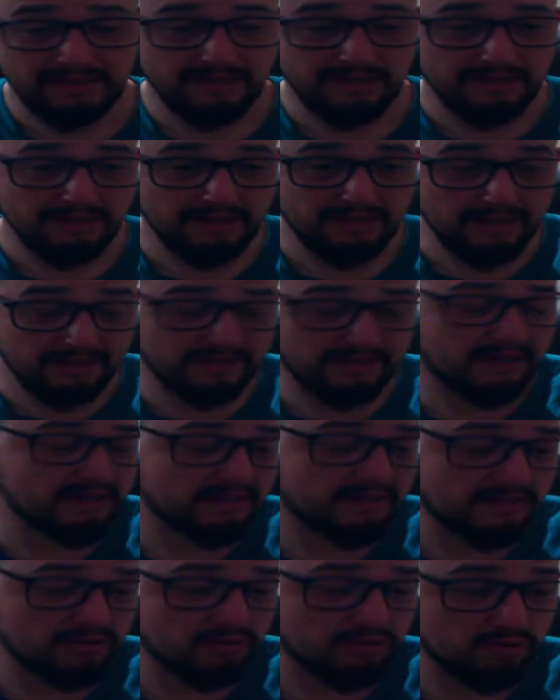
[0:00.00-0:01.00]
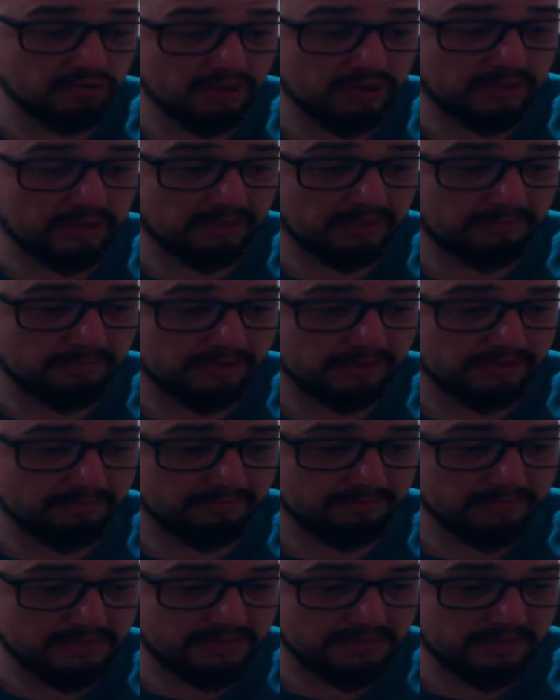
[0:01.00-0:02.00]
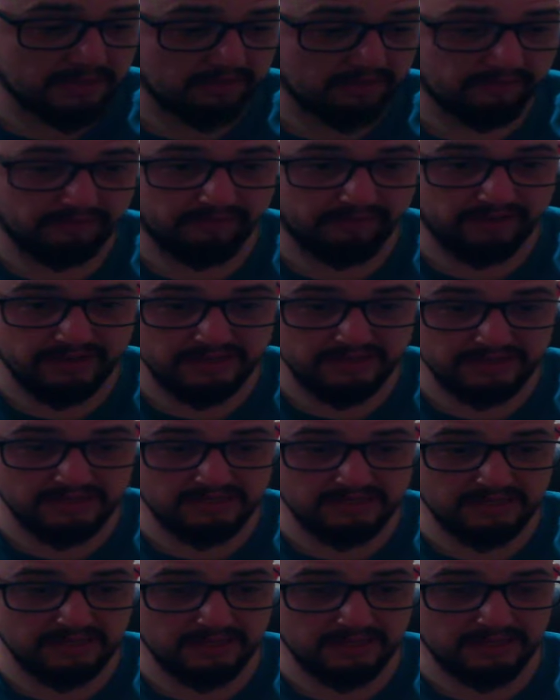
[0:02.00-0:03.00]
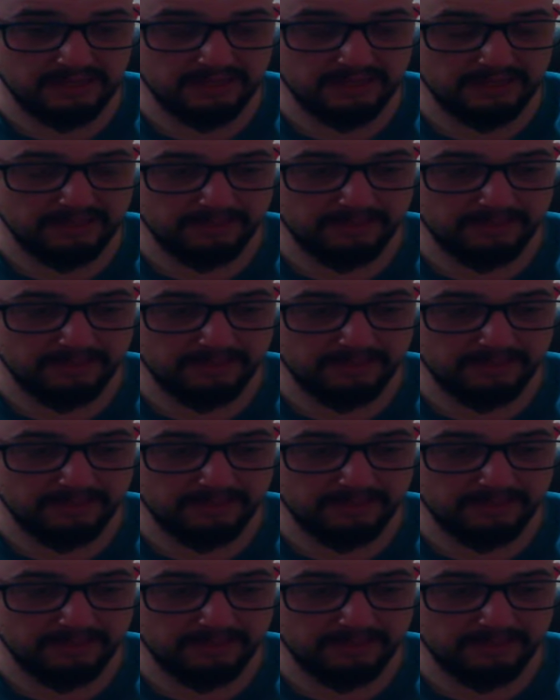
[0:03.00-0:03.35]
yetersiz. Çünkü adamlar bizden fazla sayıdaydı.